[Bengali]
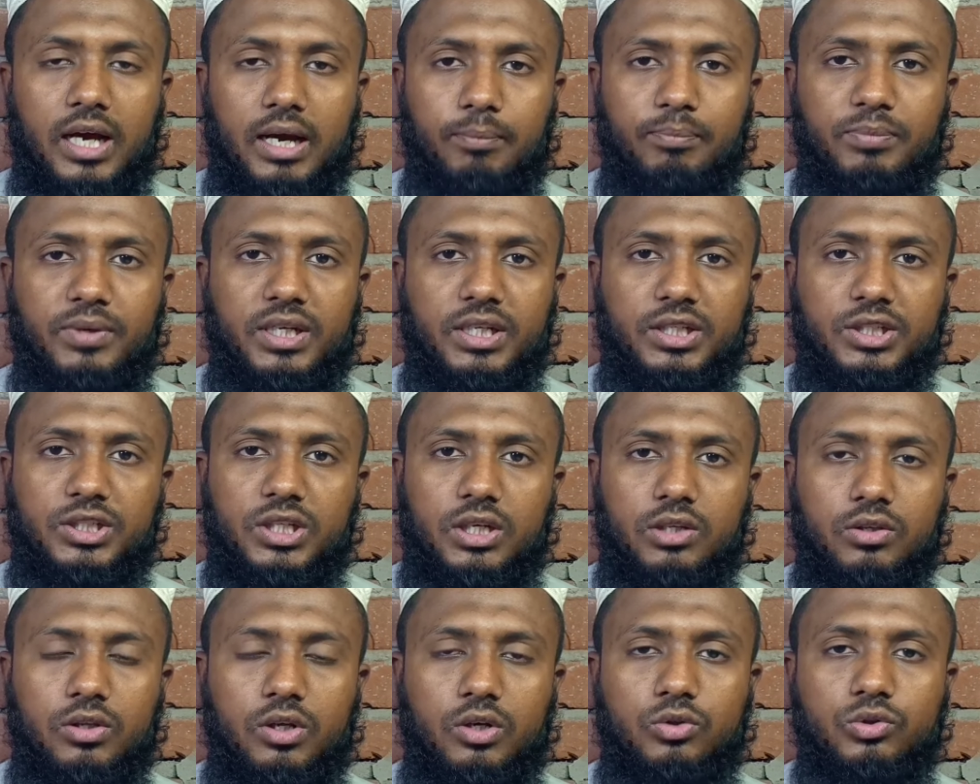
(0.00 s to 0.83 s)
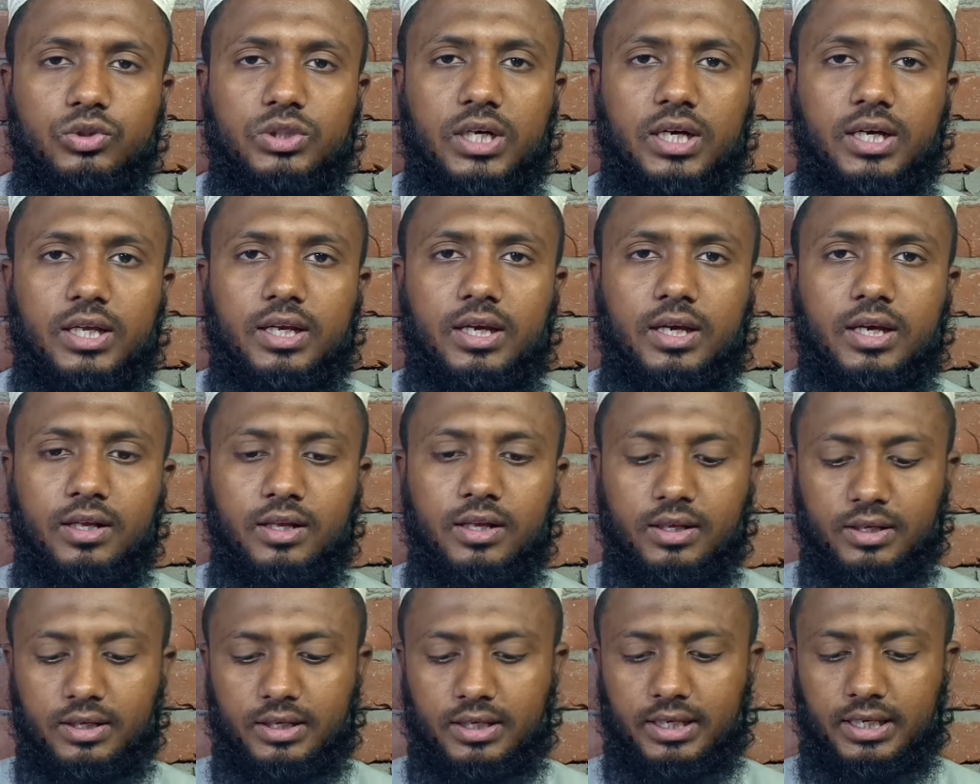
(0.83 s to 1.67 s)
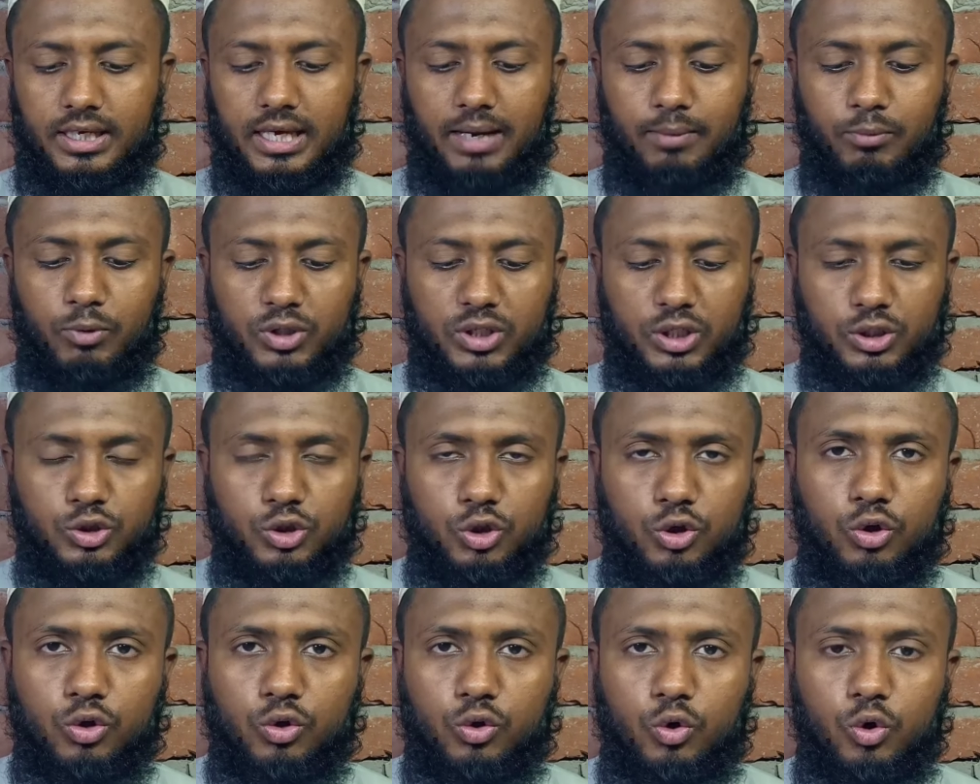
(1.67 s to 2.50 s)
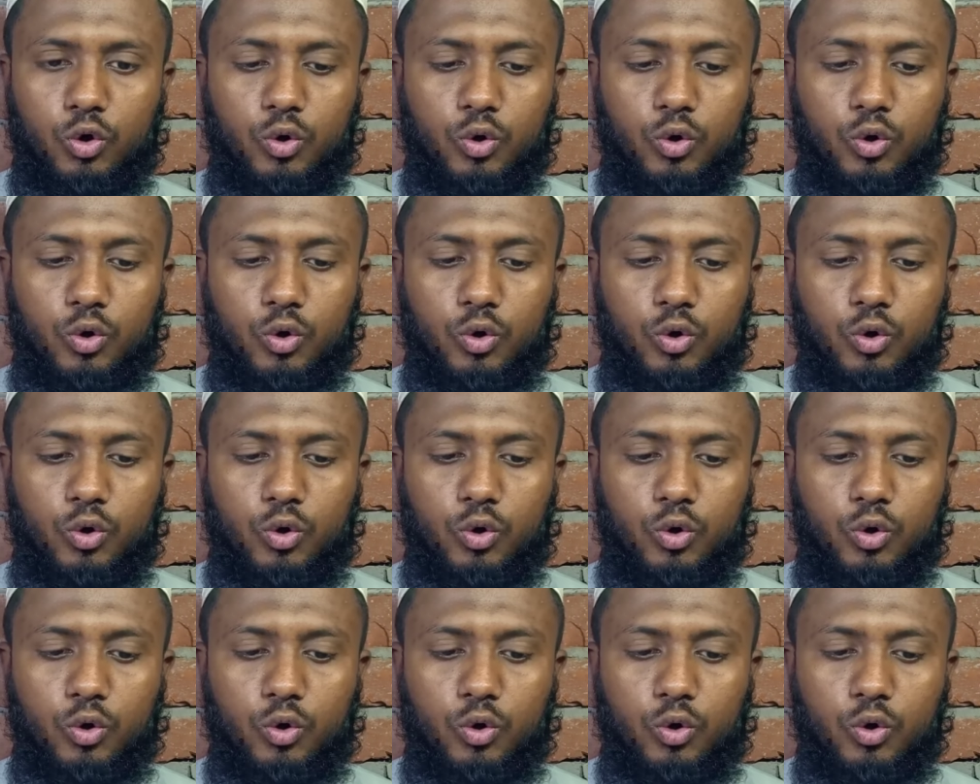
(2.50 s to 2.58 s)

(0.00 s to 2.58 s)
আপনি ইনশাআল্লাহ তালা এই আগরটা যখন